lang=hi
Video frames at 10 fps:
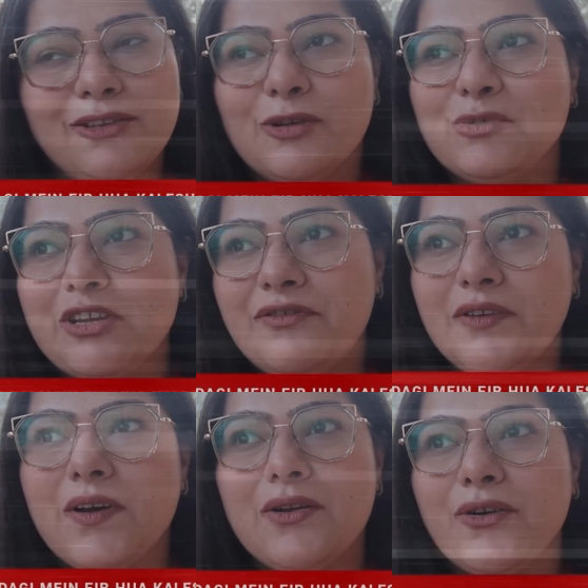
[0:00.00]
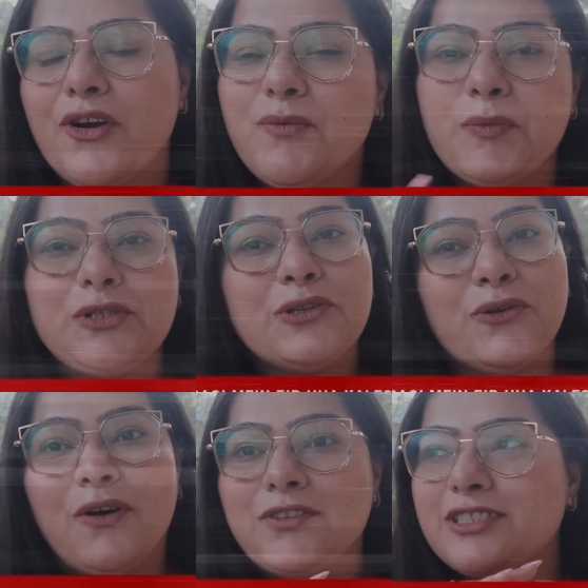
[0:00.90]
तो मुझे फीवर हो गया और मैं पिछले
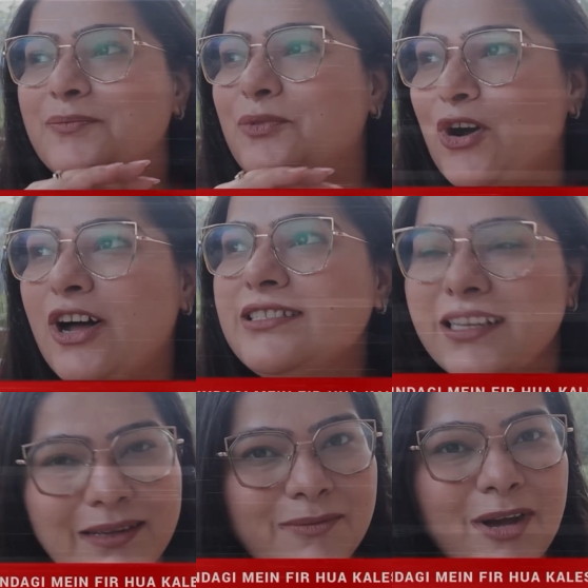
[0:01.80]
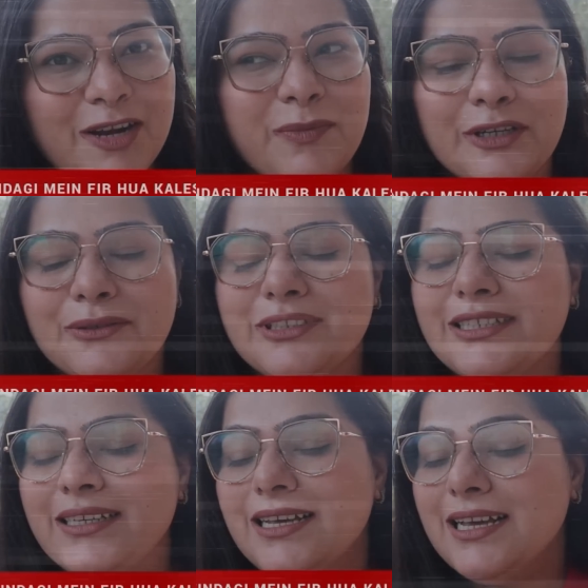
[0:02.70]
दो हफ्ते से बहुत ज़्यादा बीमार पड़ी हुई थी